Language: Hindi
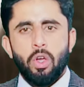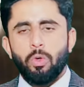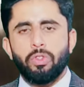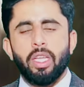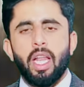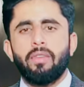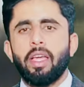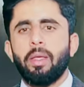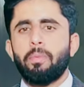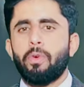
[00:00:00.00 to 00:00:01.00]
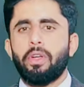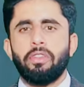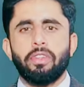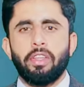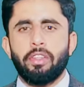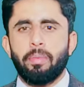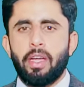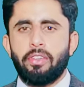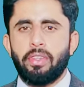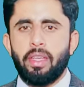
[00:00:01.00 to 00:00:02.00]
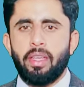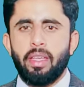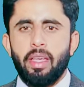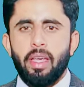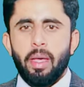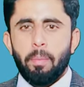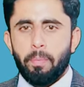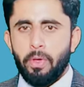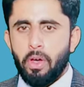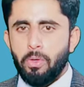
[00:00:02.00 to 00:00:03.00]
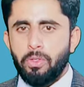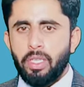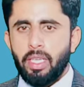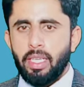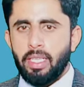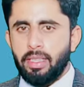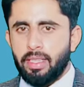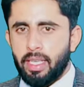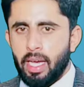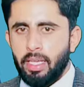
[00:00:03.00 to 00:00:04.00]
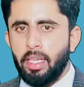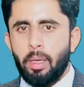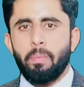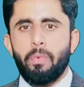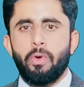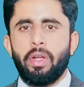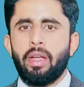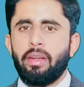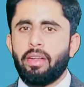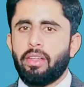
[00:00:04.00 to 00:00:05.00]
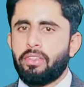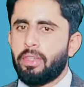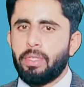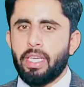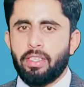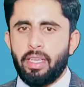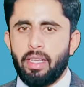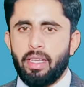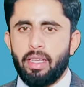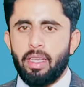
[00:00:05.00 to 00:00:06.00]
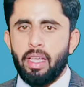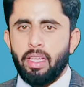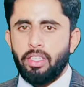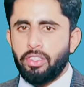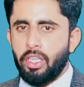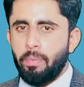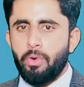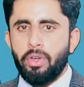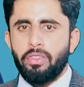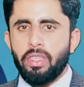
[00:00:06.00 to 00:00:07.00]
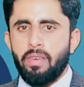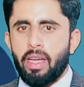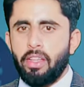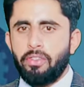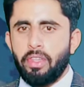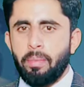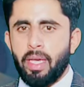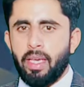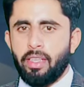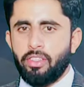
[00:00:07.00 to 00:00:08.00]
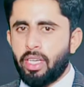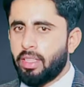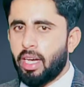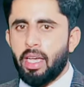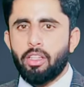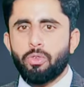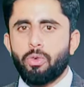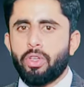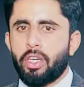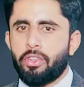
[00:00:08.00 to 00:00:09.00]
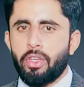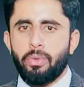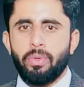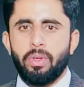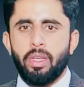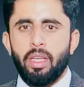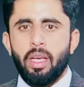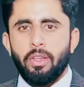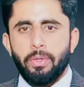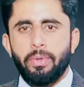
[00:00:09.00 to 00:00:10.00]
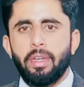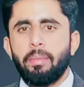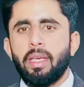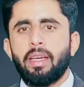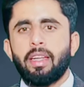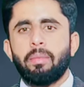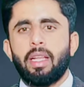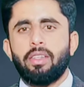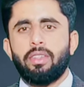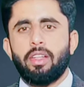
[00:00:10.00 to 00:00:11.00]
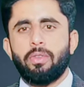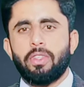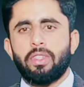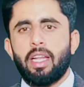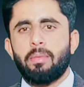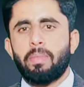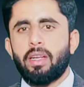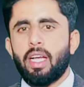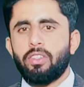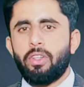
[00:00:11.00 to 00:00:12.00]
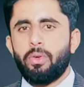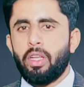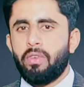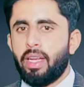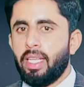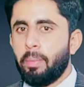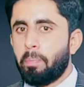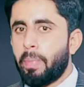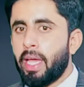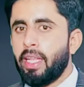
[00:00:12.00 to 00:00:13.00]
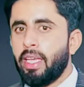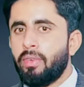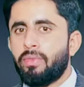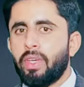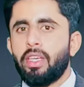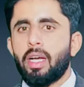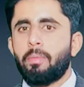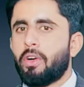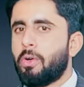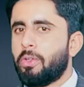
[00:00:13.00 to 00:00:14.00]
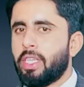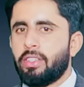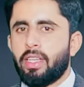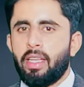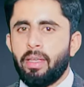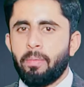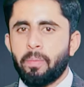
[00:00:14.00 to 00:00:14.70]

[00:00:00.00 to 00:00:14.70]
उसके अलावा इम्पोर्टेंस के अतबार से बायोलॉजी इंतहाई इम्पोर्टेंट सब्जेक्ट है इसकी इम्पोर्टेंस के हवाले से मैं चंद आयात कोट करता हूँ हजूर नबी अक्रम सलाम पर नाजल होने वाली पहली वही का बगौर जायज़ा लें